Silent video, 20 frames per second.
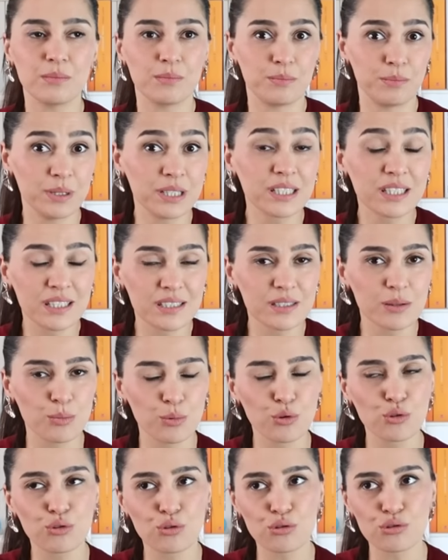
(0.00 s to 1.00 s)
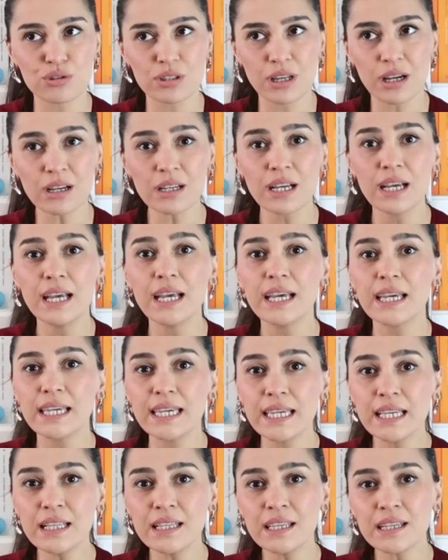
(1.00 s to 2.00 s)
bir kitap okuyorsak
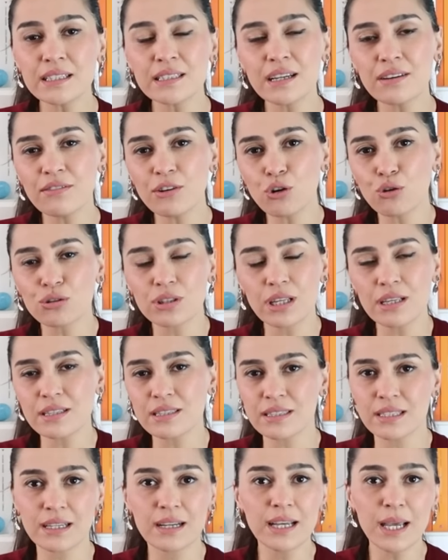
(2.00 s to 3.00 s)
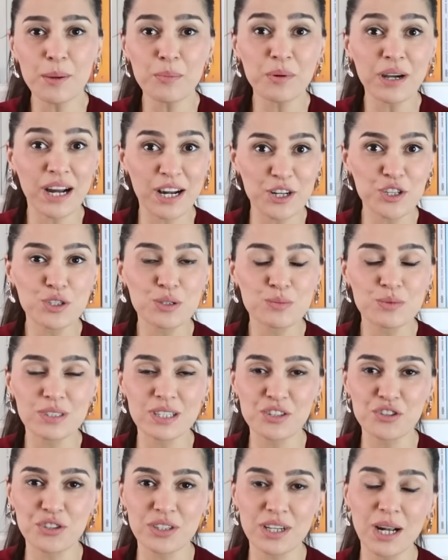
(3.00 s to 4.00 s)
İlyada ve Odesya hep
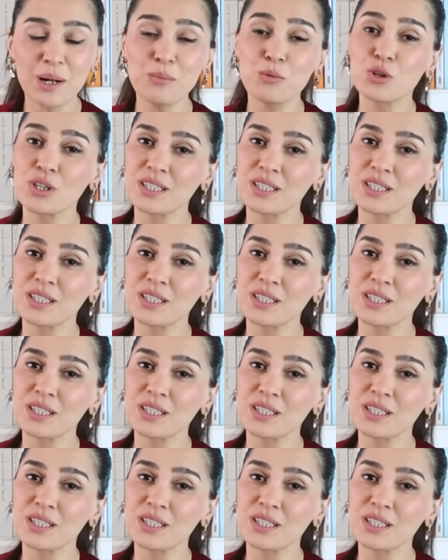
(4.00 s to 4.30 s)
karşımıza çıkar.